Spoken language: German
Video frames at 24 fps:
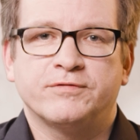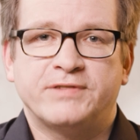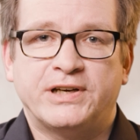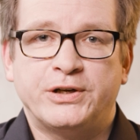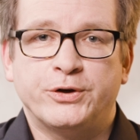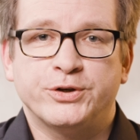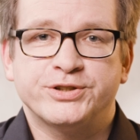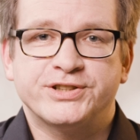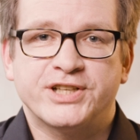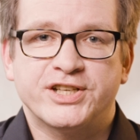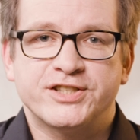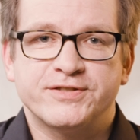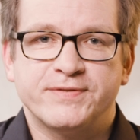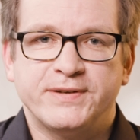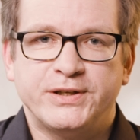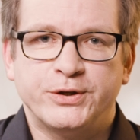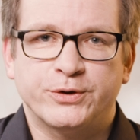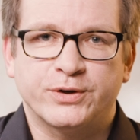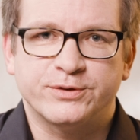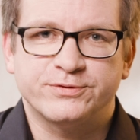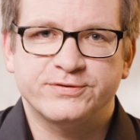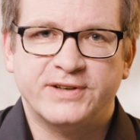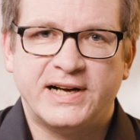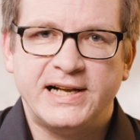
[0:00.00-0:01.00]
Wenn euch das
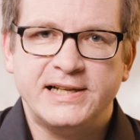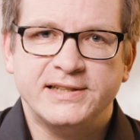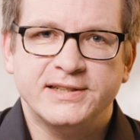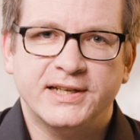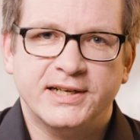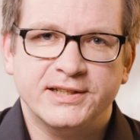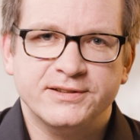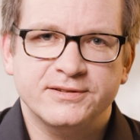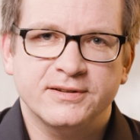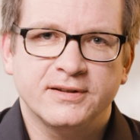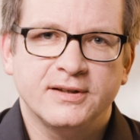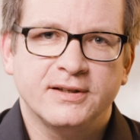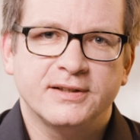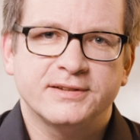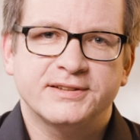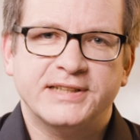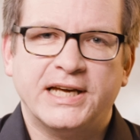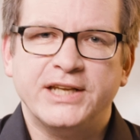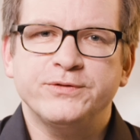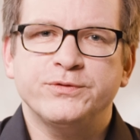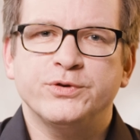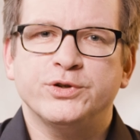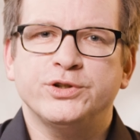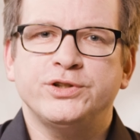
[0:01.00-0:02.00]
Video gefallen hat,
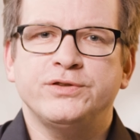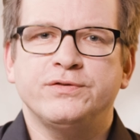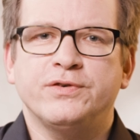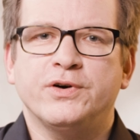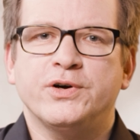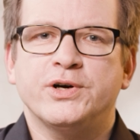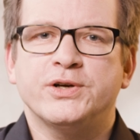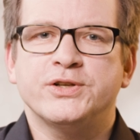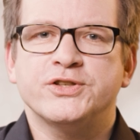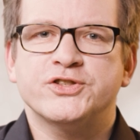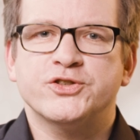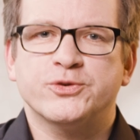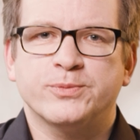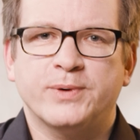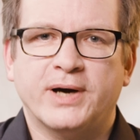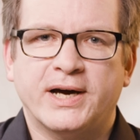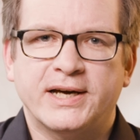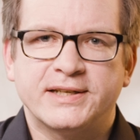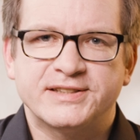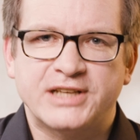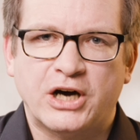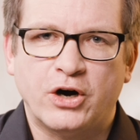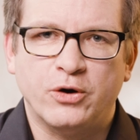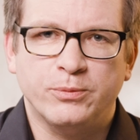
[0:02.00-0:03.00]
dann würden wir uns über
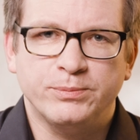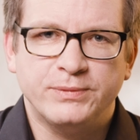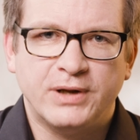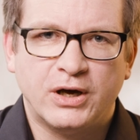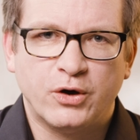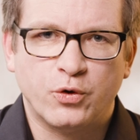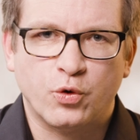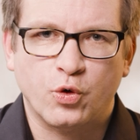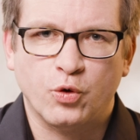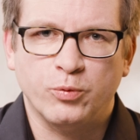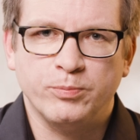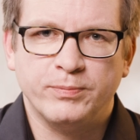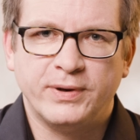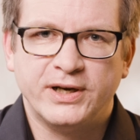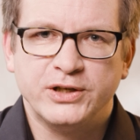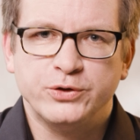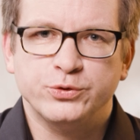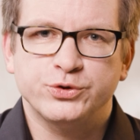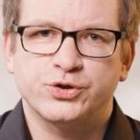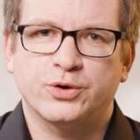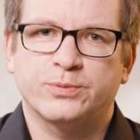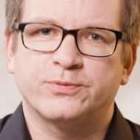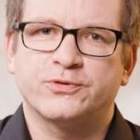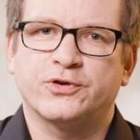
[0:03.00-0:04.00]
einen Daumen nach oben bei
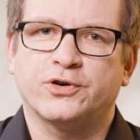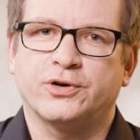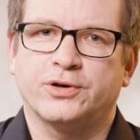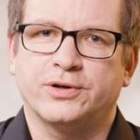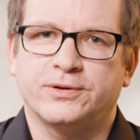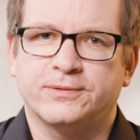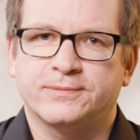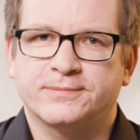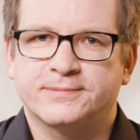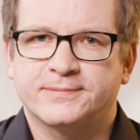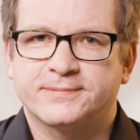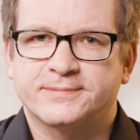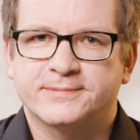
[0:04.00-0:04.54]
YouTube freuen.